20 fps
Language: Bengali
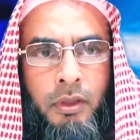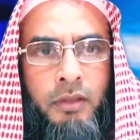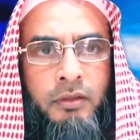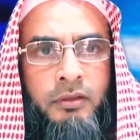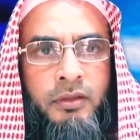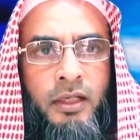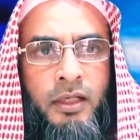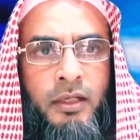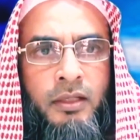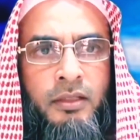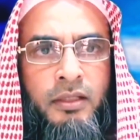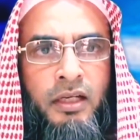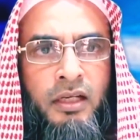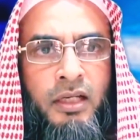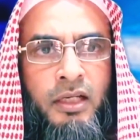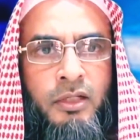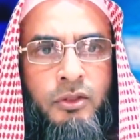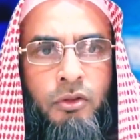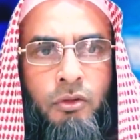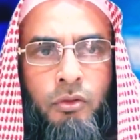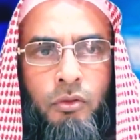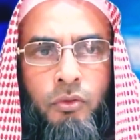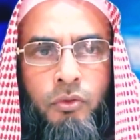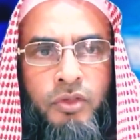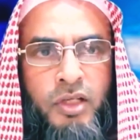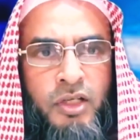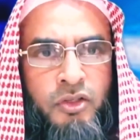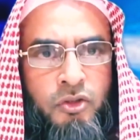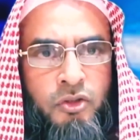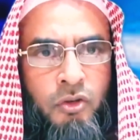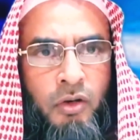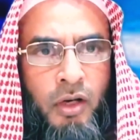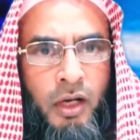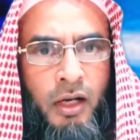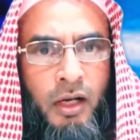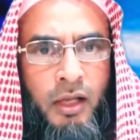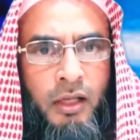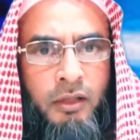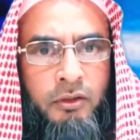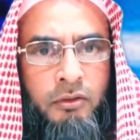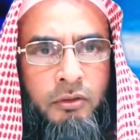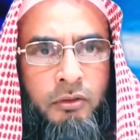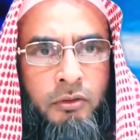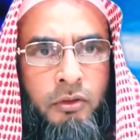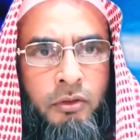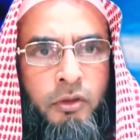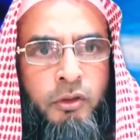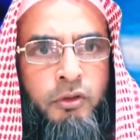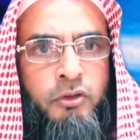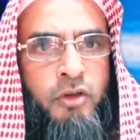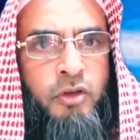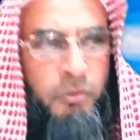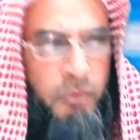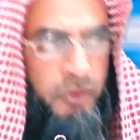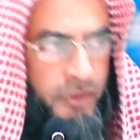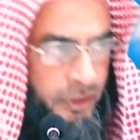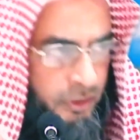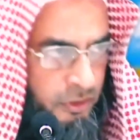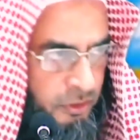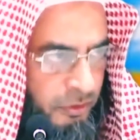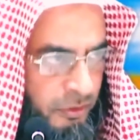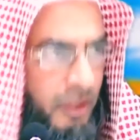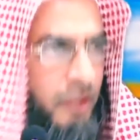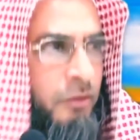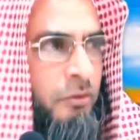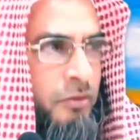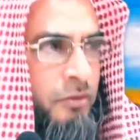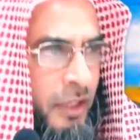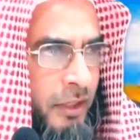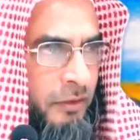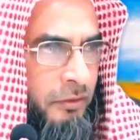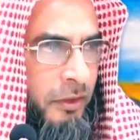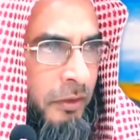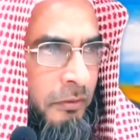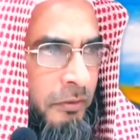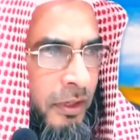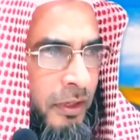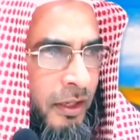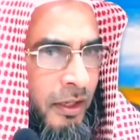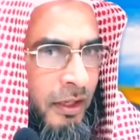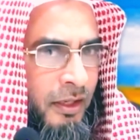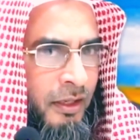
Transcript: ইত্তাহাজার নাসর ঔসান জোহালা তখন সমস্যা সমাধান তো চাইতে হবে